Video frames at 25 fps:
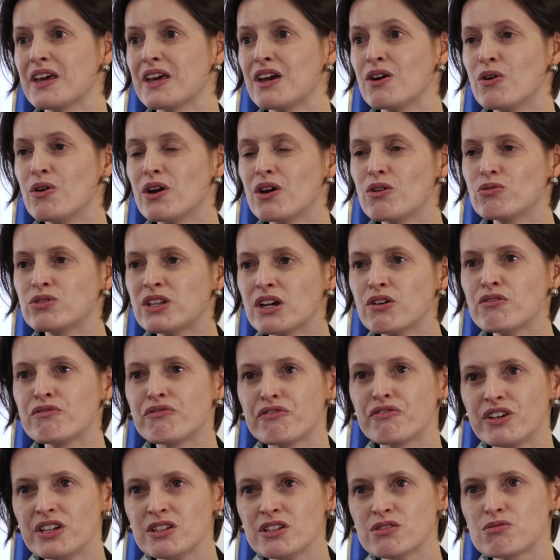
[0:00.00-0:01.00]
Eu, eu tenho
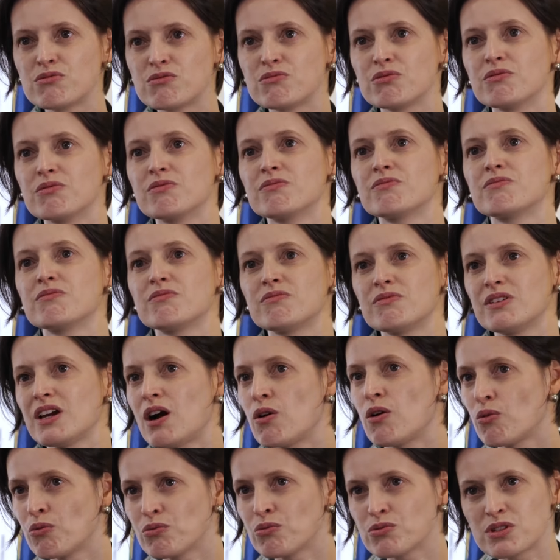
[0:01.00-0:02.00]
visto em
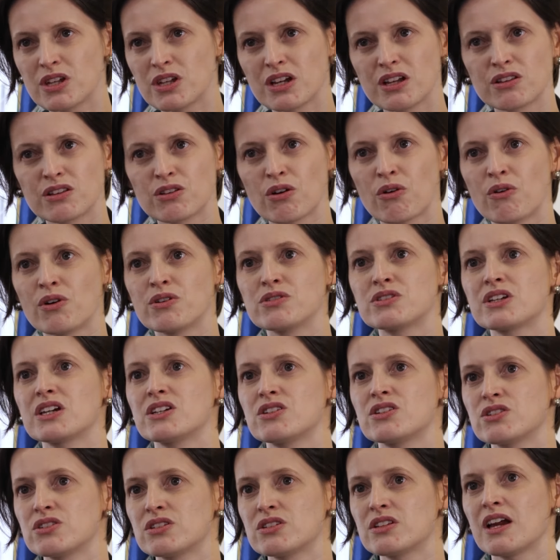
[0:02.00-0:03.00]
alguns territórios que
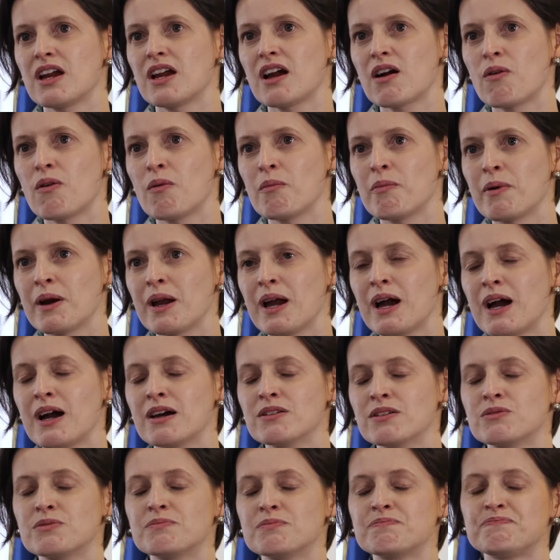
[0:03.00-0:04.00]
a gente tem
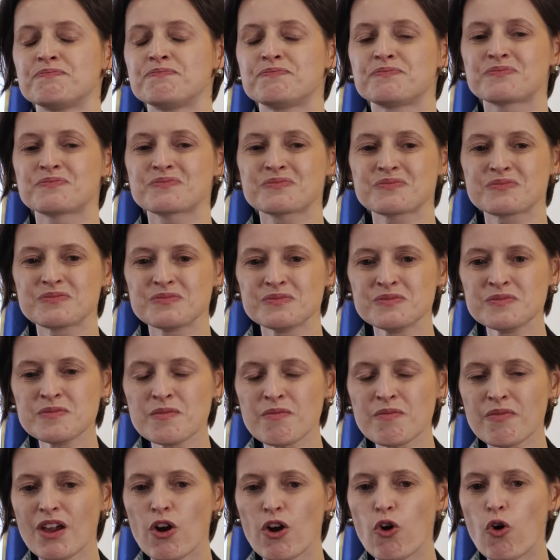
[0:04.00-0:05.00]
acompanhado,
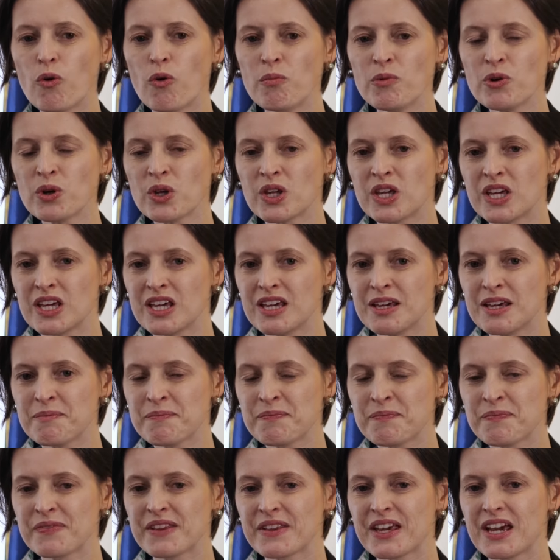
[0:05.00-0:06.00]
como
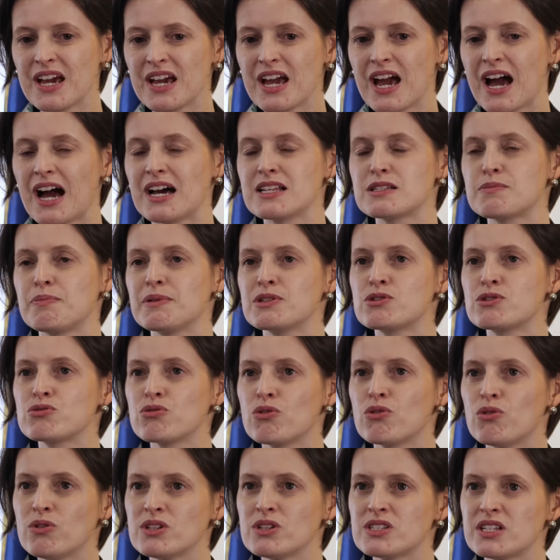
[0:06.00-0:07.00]
que as
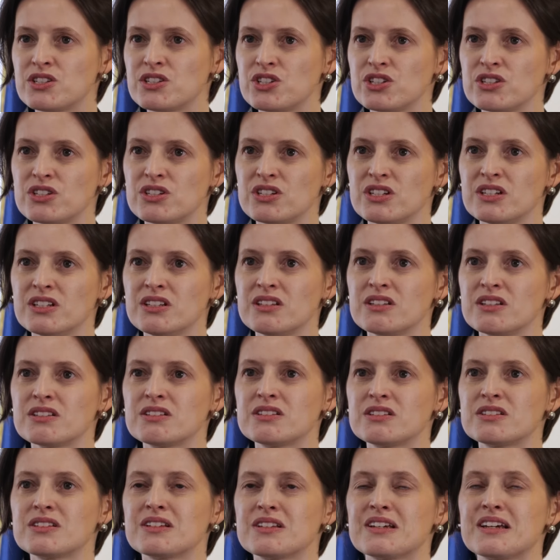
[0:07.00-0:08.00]
pessoas
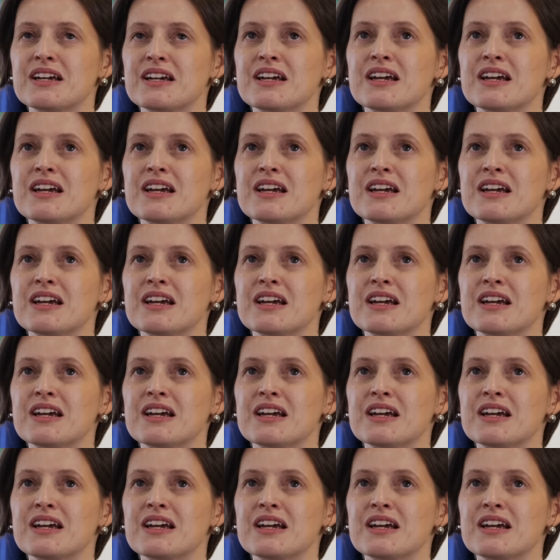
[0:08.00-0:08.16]
atingidas,